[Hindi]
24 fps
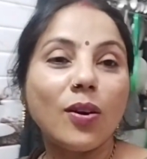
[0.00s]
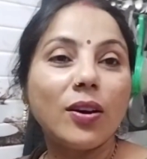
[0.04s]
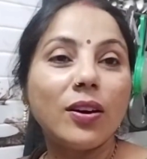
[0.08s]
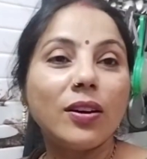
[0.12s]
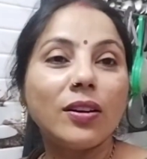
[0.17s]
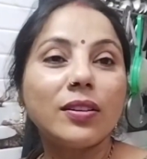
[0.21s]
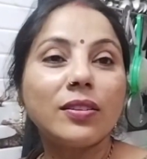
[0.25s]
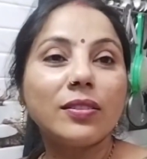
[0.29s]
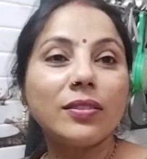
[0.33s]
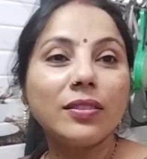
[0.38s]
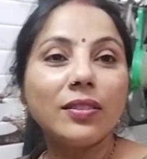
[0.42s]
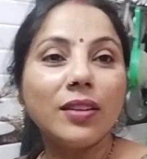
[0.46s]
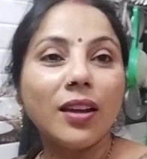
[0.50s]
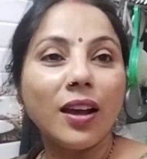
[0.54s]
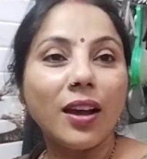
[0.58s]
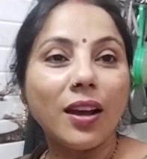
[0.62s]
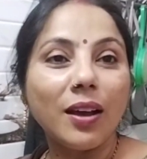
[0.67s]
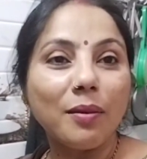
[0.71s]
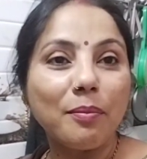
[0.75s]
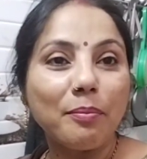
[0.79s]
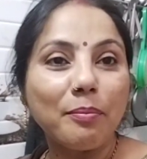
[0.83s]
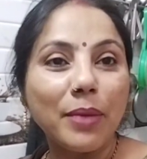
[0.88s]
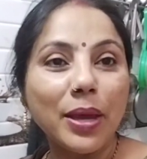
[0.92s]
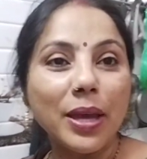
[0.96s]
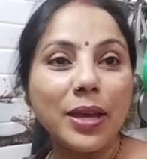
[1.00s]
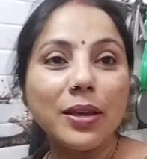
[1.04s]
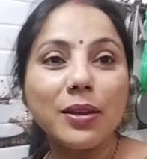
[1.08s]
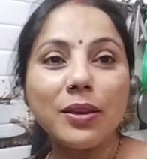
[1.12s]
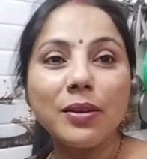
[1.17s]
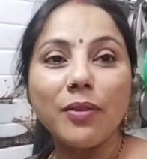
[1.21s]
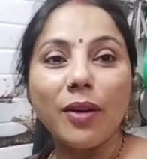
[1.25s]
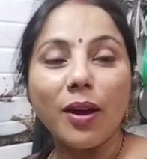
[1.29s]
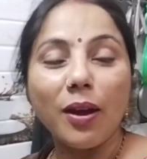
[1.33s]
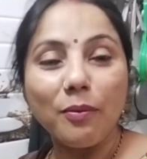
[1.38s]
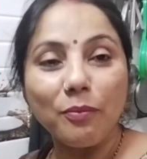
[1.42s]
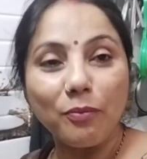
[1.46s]
और मैं
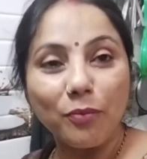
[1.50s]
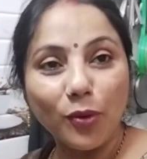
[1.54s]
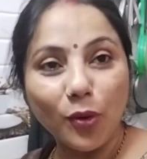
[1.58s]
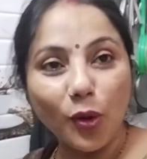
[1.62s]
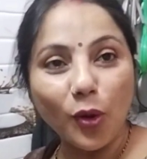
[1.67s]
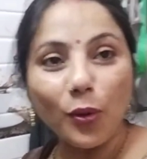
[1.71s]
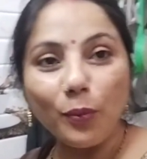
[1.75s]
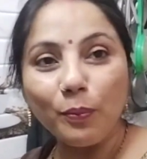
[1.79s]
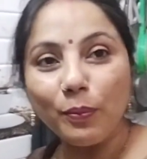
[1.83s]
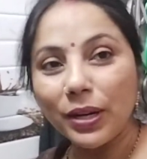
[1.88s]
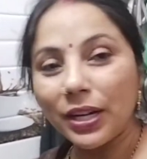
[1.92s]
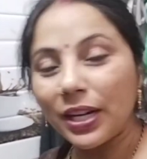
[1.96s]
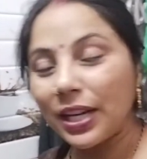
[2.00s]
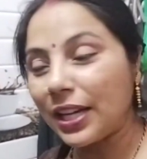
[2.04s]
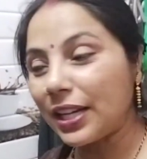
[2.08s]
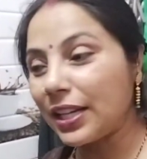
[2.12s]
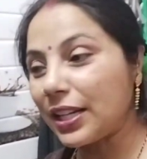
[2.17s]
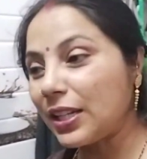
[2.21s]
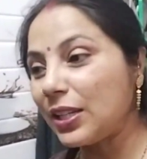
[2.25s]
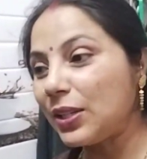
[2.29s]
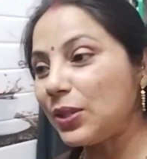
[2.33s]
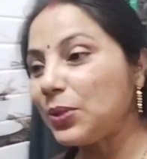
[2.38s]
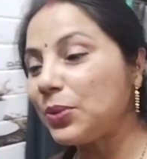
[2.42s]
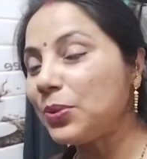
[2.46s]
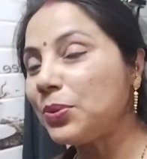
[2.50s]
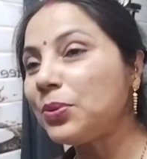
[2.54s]
अब ब्लॉग बना रही